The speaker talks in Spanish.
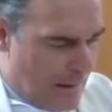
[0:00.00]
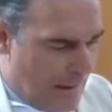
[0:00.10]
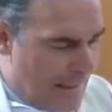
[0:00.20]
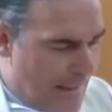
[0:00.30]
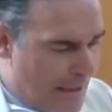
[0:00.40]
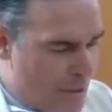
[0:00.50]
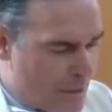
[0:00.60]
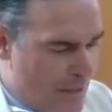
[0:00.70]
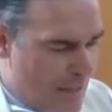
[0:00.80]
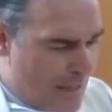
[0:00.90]
En aquellos
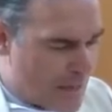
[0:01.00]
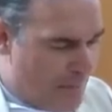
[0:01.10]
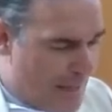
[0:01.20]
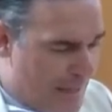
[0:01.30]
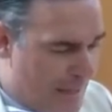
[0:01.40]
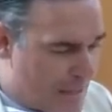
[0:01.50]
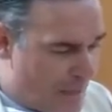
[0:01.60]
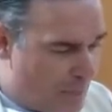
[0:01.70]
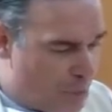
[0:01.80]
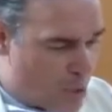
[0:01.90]
días María se
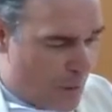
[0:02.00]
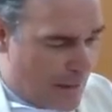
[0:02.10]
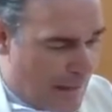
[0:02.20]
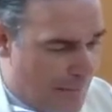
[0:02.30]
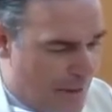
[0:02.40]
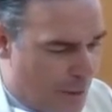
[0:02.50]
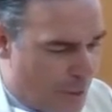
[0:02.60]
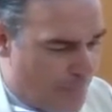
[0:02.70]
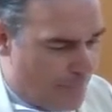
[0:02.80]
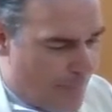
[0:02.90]
puso en camino